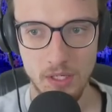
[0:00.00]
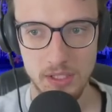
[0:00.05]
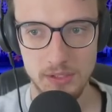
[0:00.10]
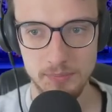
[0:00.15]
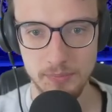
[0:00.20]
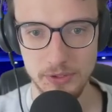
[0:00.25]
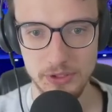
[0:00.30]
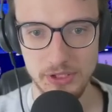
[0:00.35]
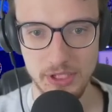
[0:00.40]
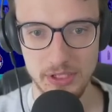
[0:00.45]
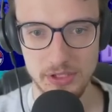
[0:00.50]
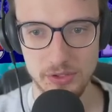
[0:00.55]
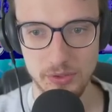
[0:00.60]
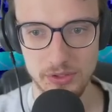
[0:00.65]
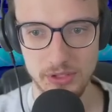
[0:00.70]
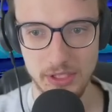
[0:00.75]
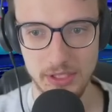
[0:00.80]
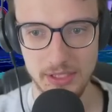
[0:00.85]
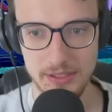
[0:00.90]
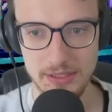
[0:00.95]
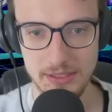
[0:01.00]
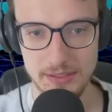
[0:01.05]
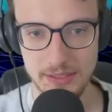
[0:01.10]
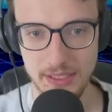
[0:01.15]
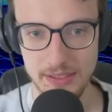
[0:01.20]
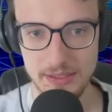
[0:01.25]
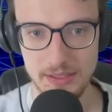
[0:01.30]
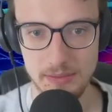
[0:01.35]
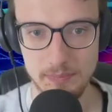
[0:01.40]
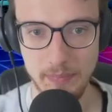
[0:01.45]
Es müsste jetzt so sein, dass als
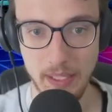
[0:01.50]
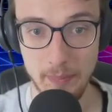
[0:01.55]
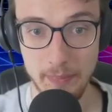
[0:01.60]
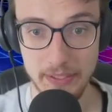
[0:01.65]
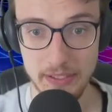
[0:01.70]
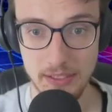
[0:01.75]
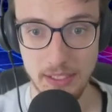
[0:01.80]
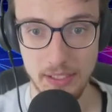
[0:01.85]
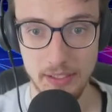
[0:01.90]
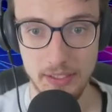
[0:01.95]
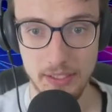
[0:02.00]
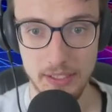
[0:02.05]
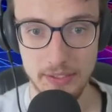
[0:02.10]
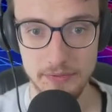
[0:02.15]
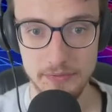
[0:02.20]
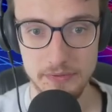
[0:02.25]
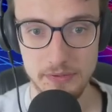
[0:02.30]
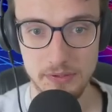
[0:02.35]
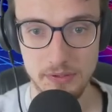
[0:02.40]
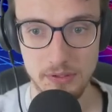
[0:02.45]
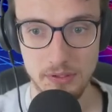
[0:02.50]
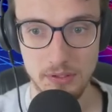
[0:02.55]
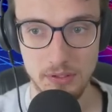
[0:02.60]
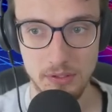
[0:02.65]
erstes Melmetal angreift.